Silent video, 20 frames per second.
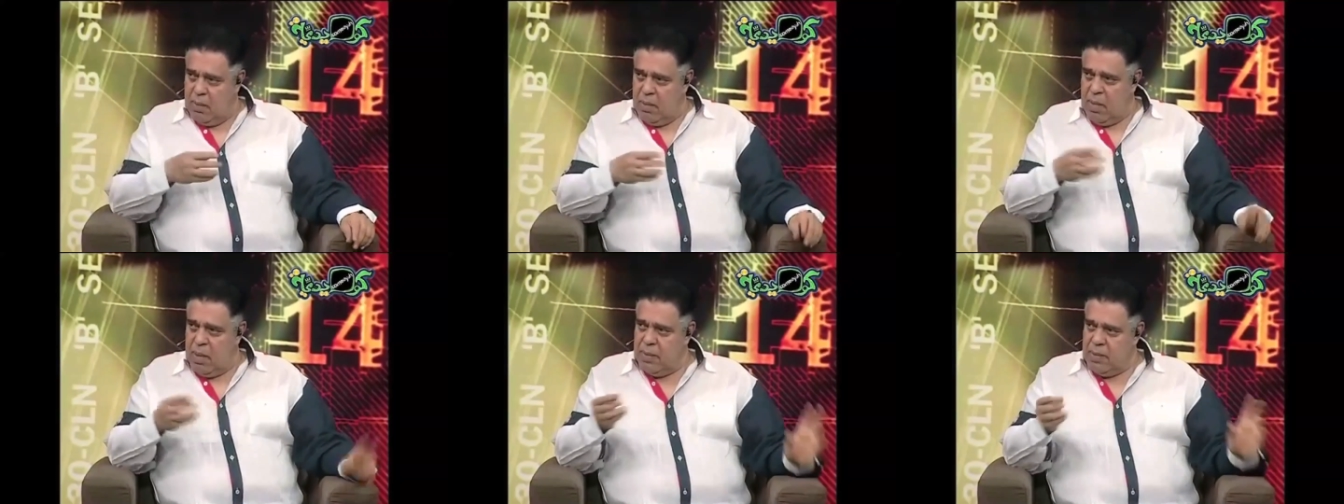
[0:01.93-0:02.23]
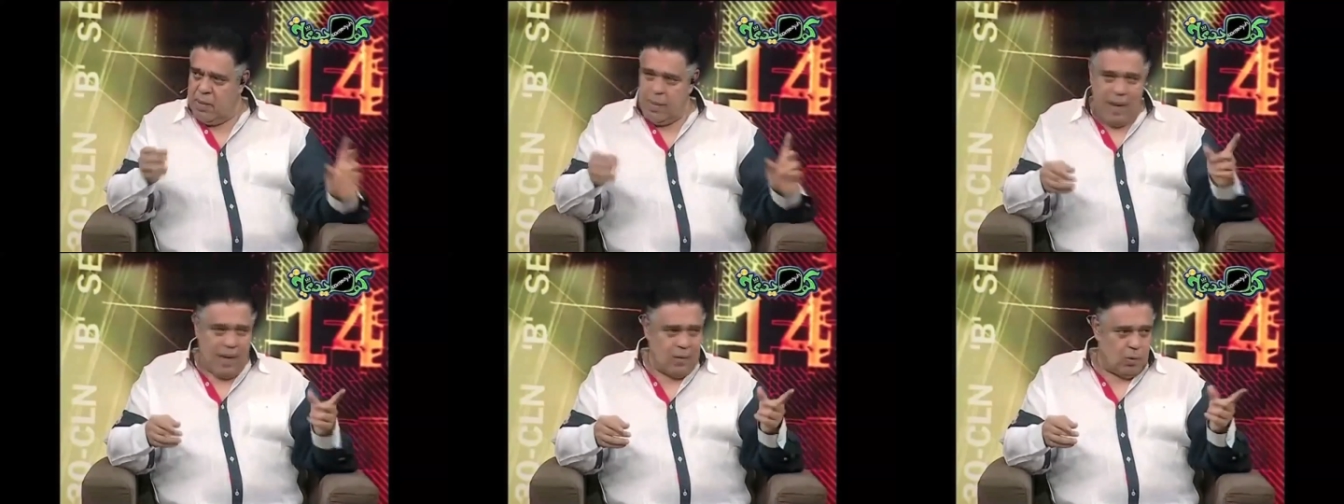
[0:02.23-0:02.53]
ما
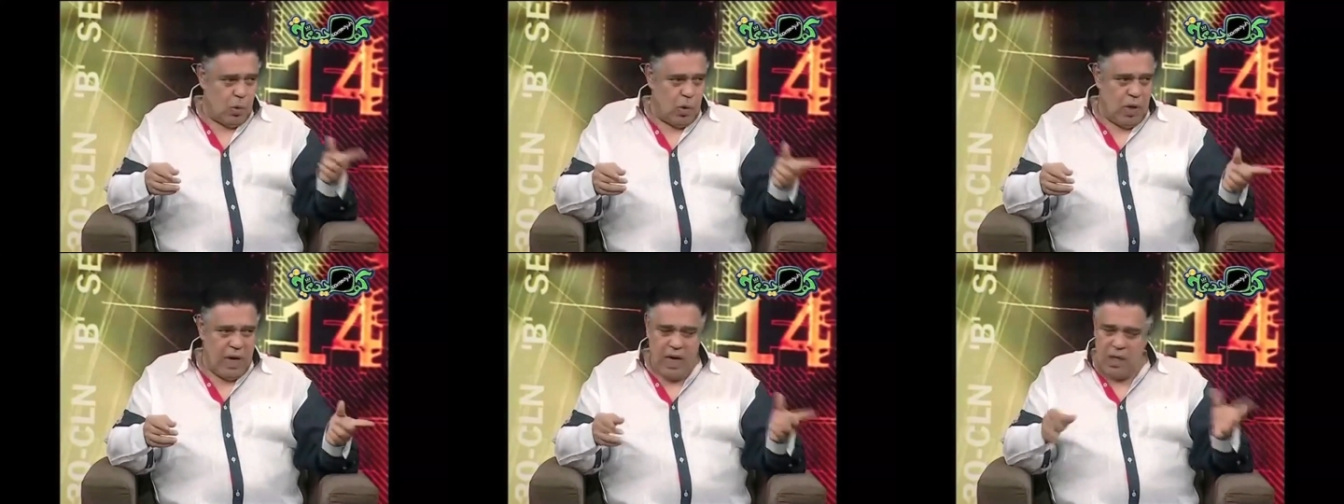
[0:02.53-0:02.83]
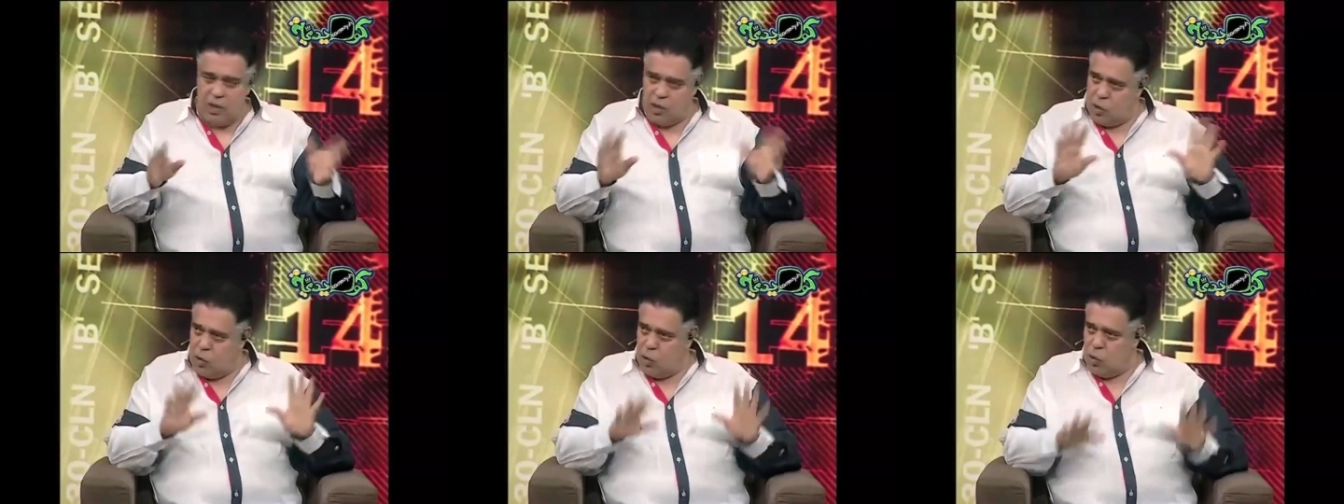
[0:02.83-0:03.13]

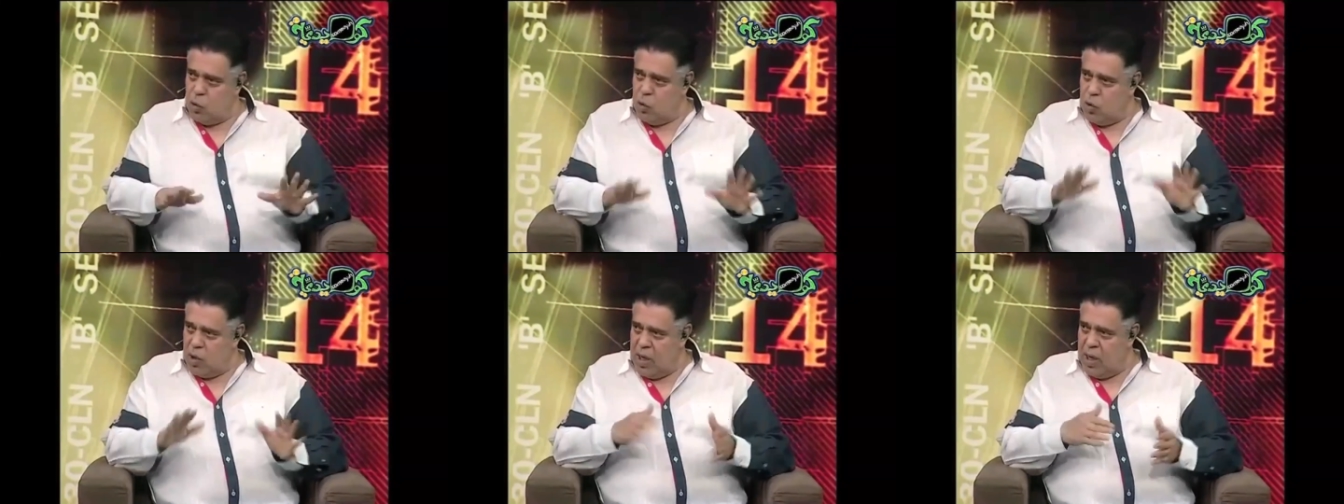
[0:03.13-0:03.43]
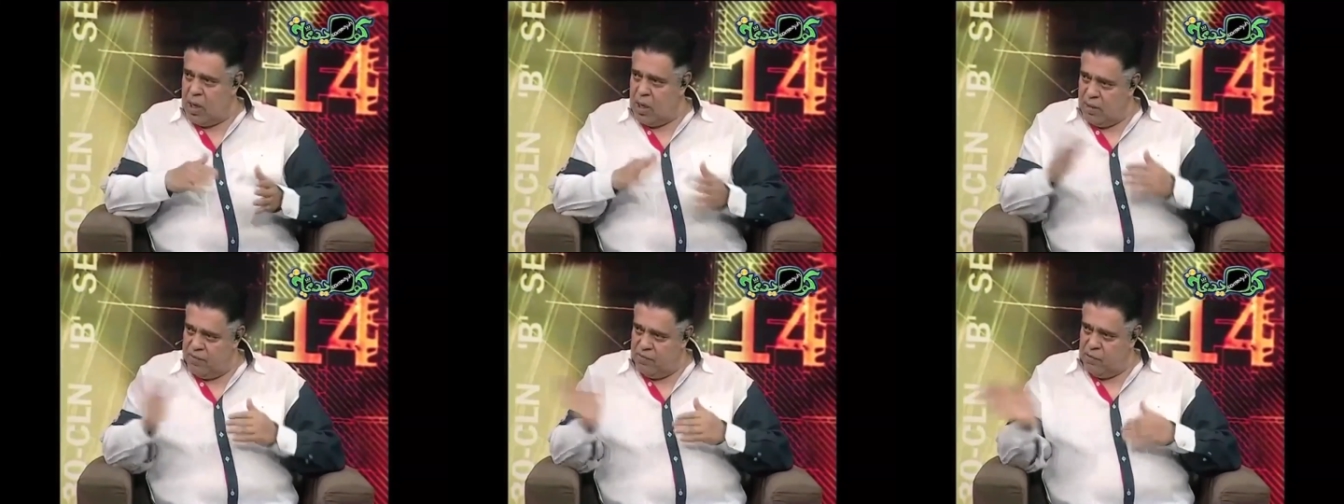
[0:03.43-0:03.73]
بيبعتولهاش يقولوا
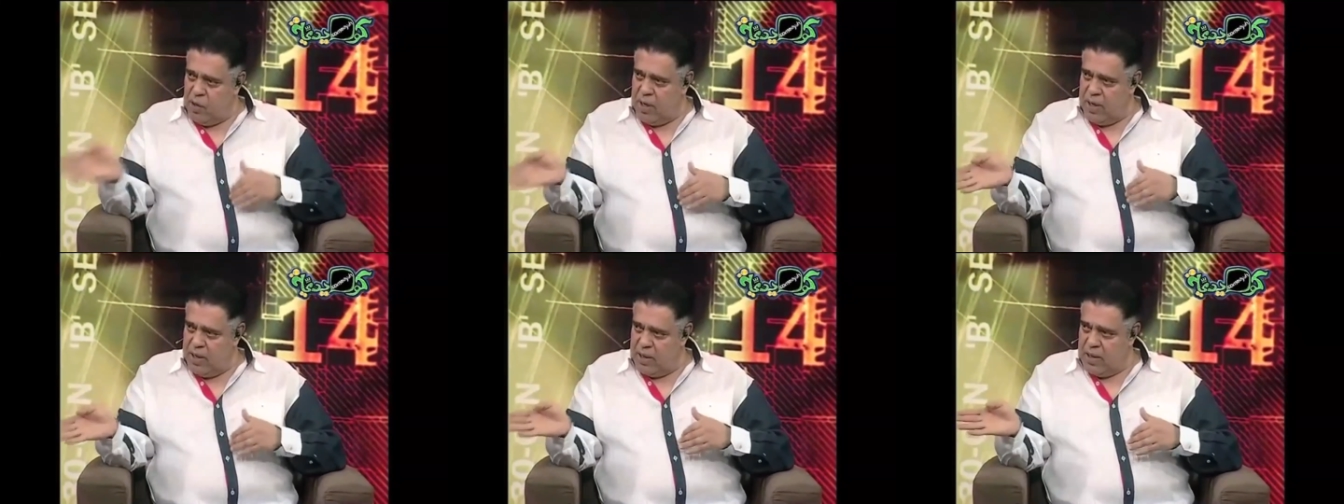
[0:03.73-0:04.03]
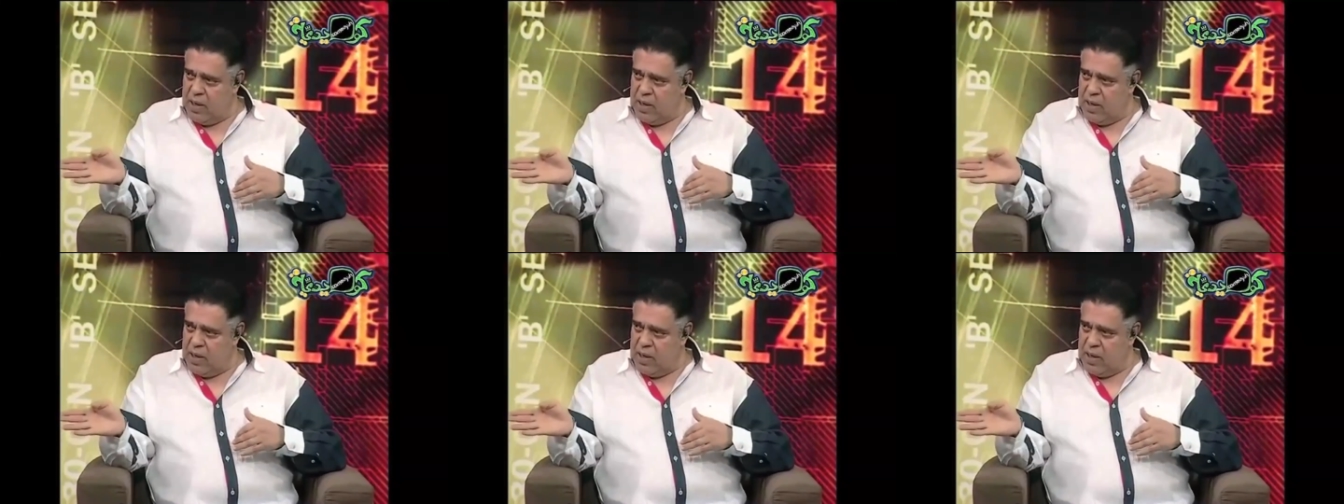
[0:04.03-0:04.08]
لها فلان